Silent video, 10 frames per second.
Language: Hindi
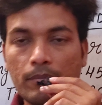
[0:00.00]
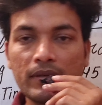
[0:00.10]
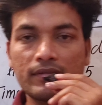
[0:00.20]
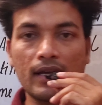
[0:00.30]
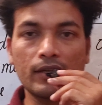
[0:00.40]

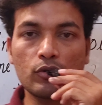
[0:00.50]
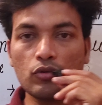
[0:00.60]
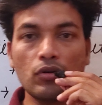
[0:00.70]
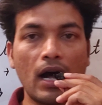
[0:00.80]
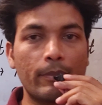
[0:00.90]
26 तारीख
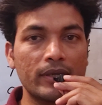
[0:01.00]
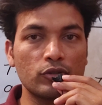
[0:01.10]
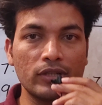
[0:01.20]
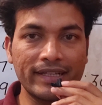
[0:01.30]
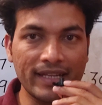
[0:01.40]
को आपके
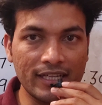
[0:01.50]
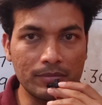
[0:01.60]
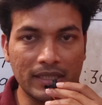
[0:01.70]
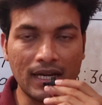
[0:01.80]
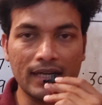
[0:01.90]
जो डिटेल
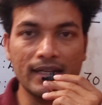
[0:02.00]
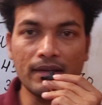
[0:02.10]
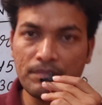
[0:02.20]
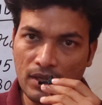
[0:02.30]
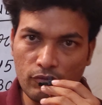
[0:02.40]
एडमिट कार्ड
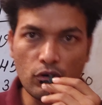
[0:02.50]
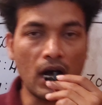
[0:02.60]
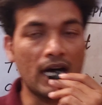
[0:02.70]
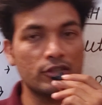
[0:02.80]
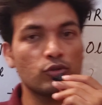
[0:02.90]
हैं वो
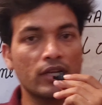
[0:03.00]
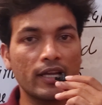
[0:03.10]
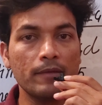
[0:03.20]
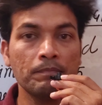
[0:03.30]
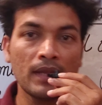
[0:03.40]
आ चुके
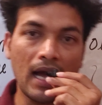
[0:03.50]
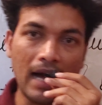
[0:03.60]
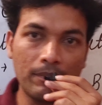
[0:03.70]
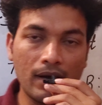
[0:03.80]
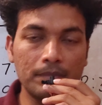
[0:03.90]
हैं
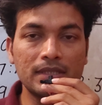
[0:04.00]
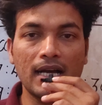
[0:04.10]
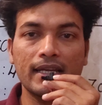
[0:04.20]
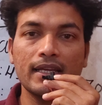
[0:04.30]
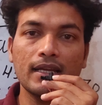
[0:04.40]
आप अब
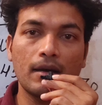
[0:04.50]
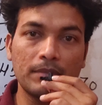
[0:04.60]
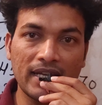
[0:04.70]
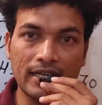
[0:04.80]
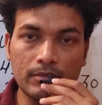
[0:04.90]
जाके
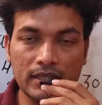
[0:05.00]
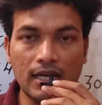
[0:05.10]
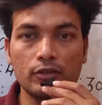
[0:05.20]
अपने एडमिट